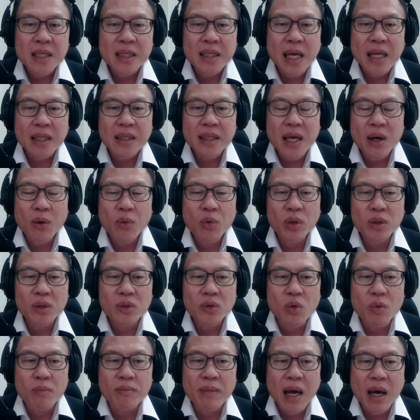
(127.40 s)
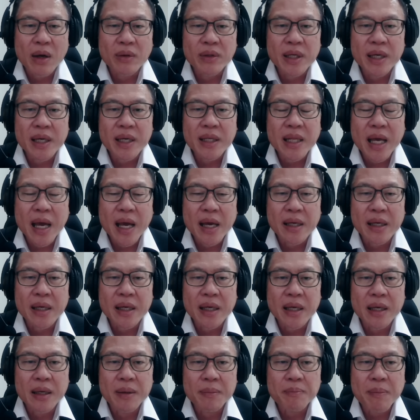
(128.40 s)
ฉะนั้นเนี่ยหุ้นกลุ่มเหล่านี้ใน
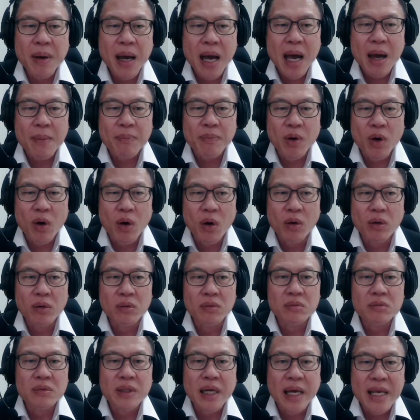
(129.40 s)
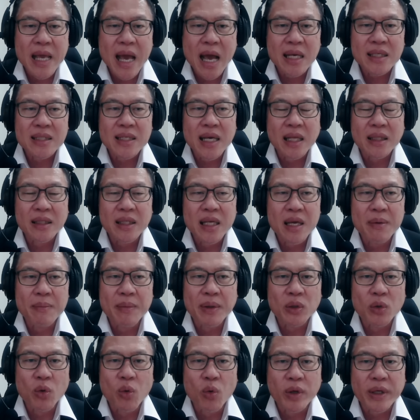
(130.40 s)
ภาพของระยะสั้นที่
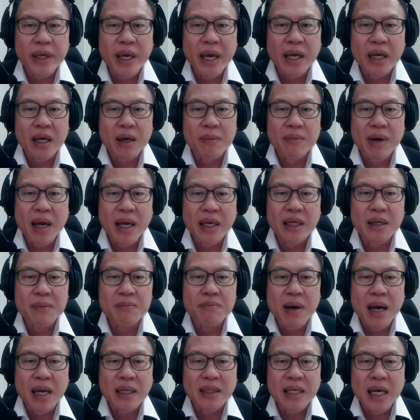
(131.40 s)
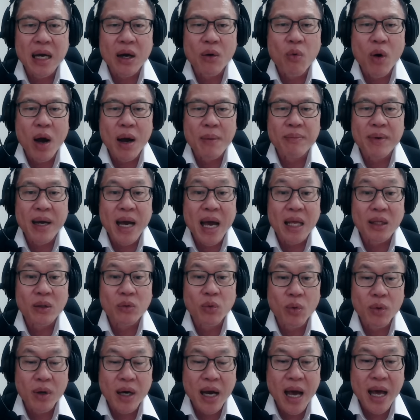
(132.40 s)
มันถูกเก็งกำไรขึ้นมาจากความ
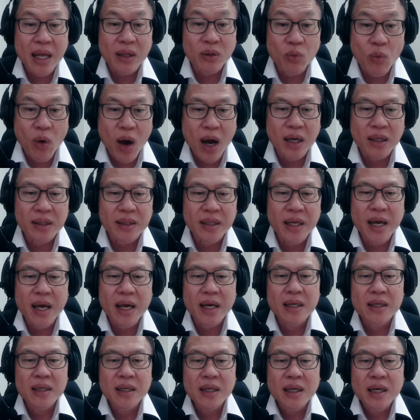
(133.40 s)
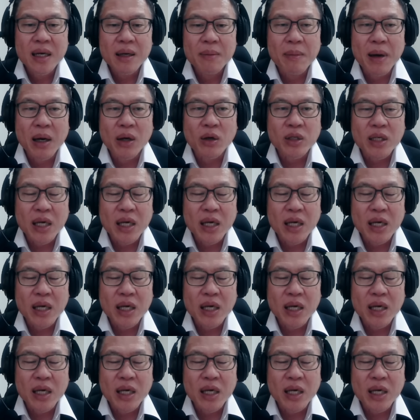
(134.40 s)
คาดหวังเนี่ยมั